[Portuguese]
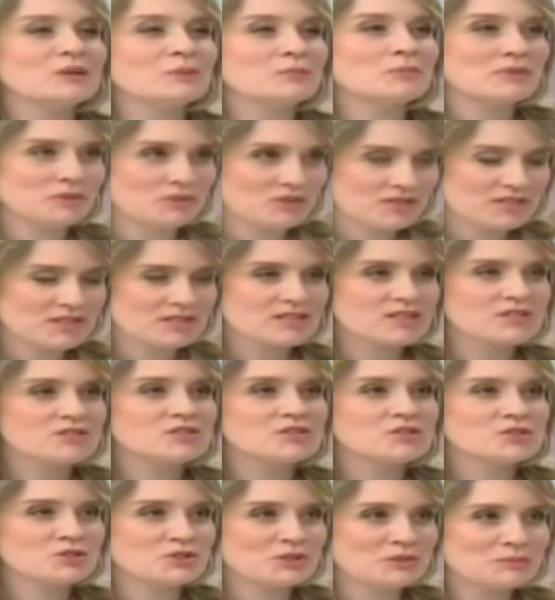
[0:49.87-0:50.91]
É uma coisa que a
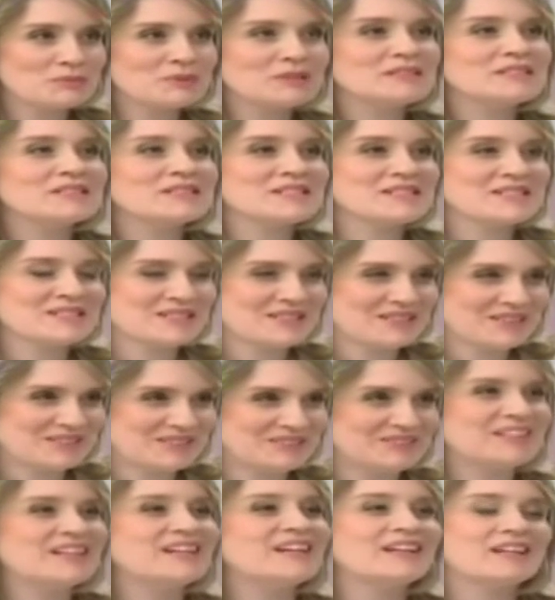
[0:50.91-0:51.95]
gente chama atenção,
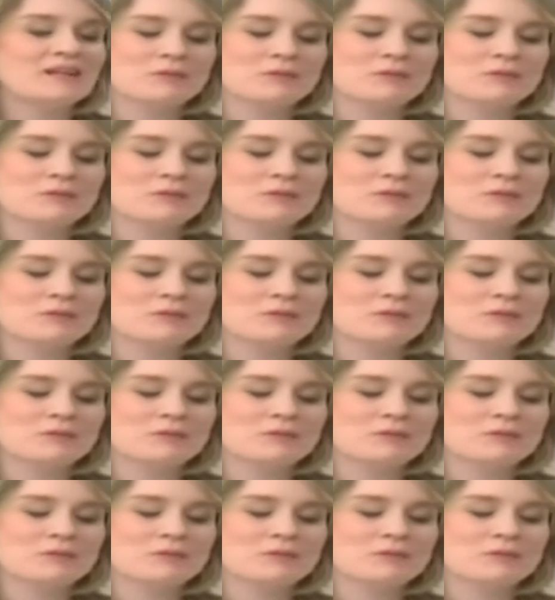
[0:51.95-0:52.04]
comum, né?